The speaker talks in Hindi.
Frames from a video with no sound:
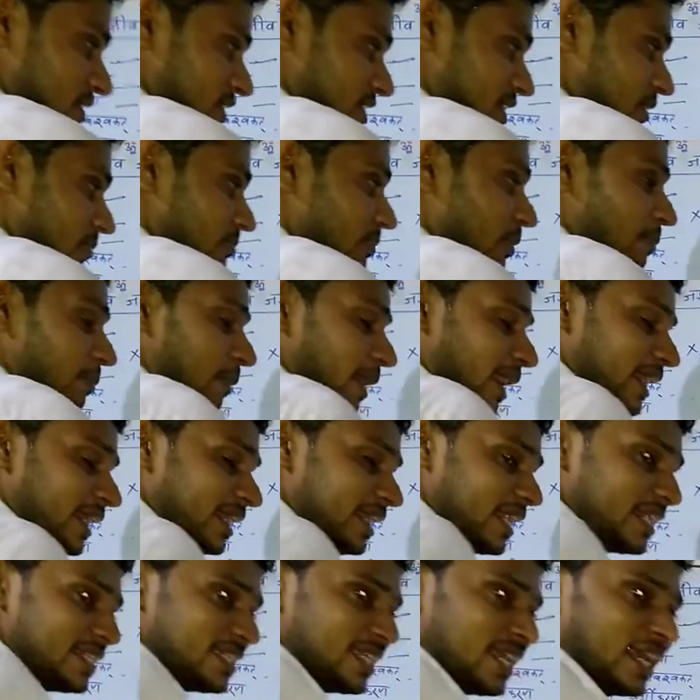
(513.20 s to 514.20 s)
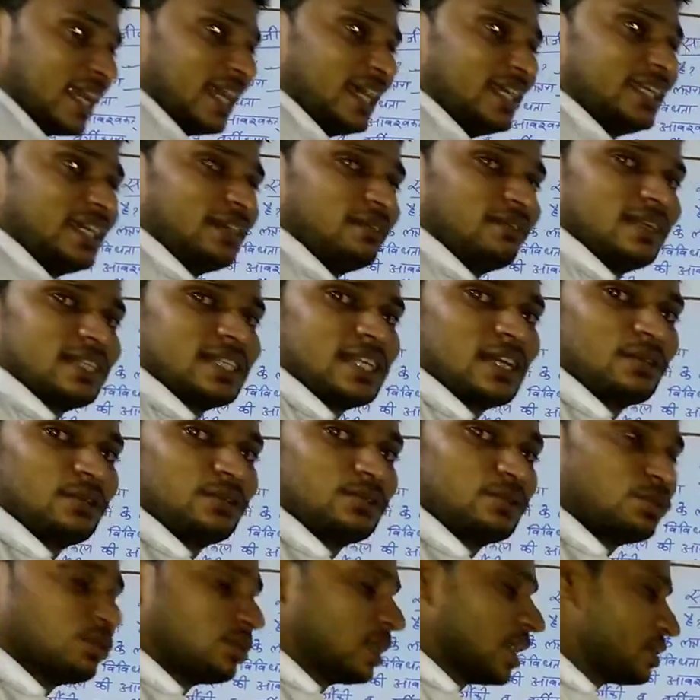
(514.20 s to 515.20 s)
जी में पानी आ जा रहा है या वैसा
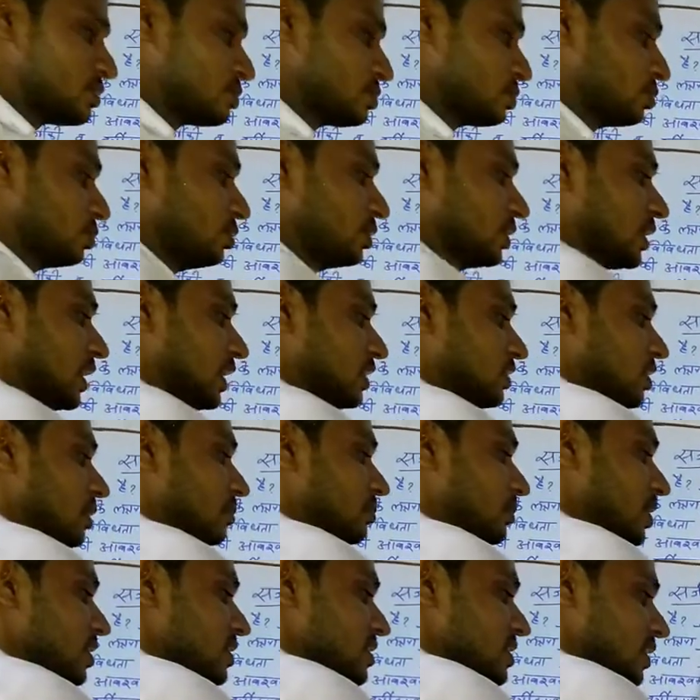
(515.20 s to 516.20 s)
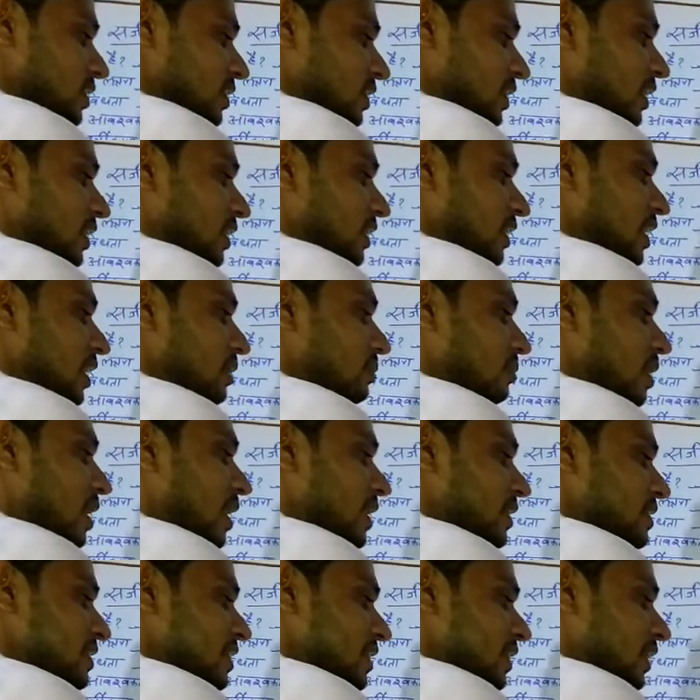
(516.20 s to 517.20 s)
कुछ होना शुरू होता है तो हम कह सकते हैं कि हम
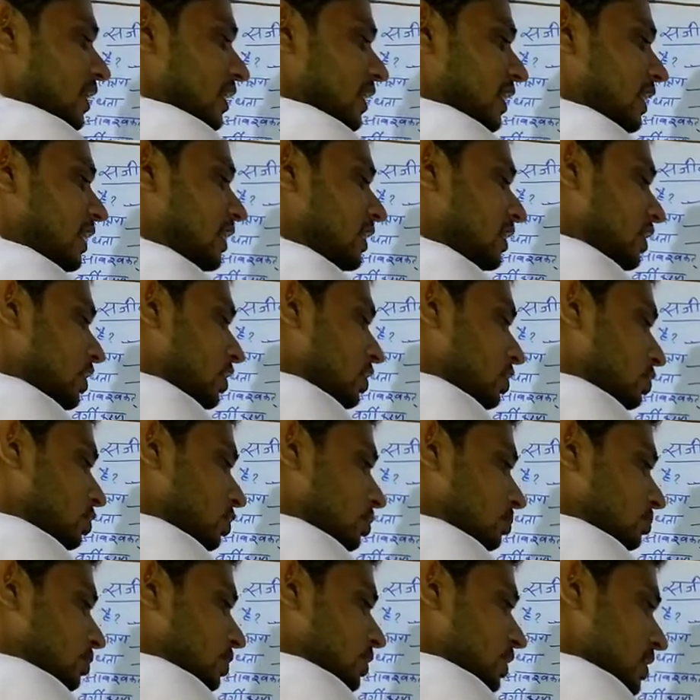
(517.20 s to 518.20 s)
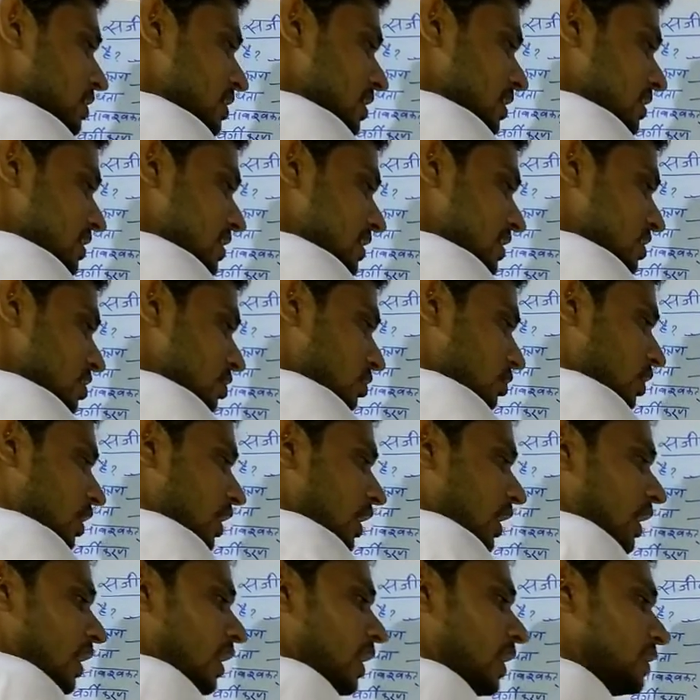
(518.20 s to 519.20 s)
आंख से देखें तो मुझे सेंसेशन
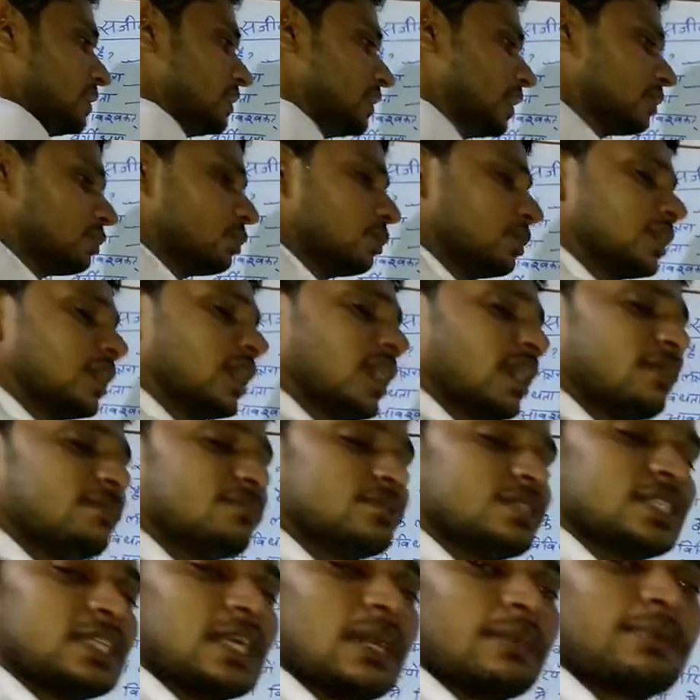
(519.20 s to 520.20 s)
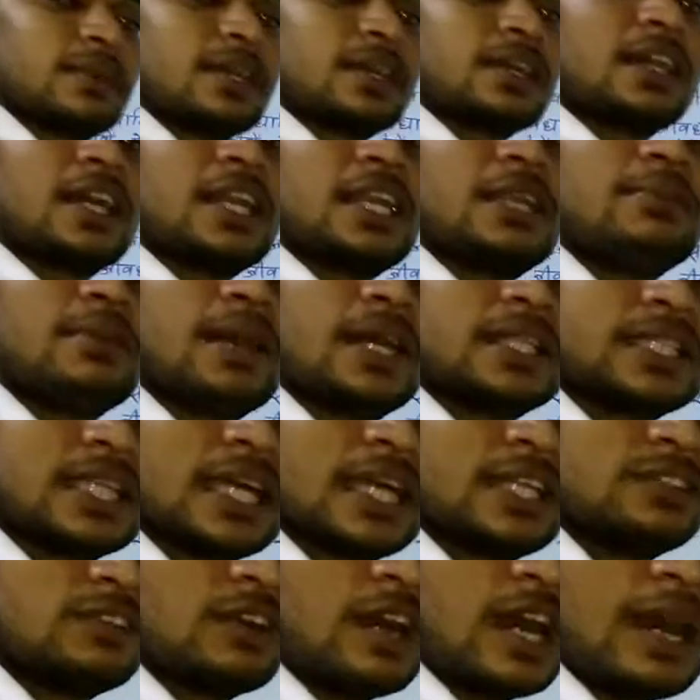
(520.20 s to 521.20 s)
होने लगा या कोई गर्म चीज आपके करीब
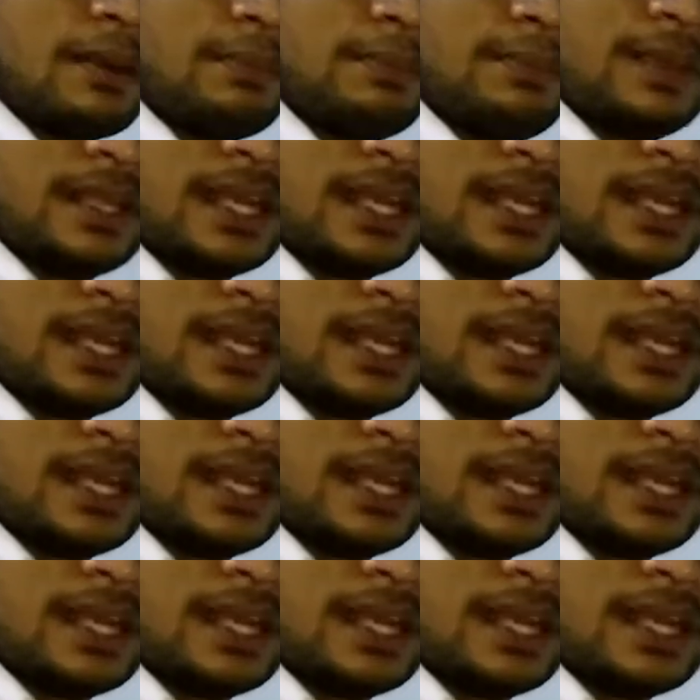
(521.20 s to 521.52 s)
आता है तो आप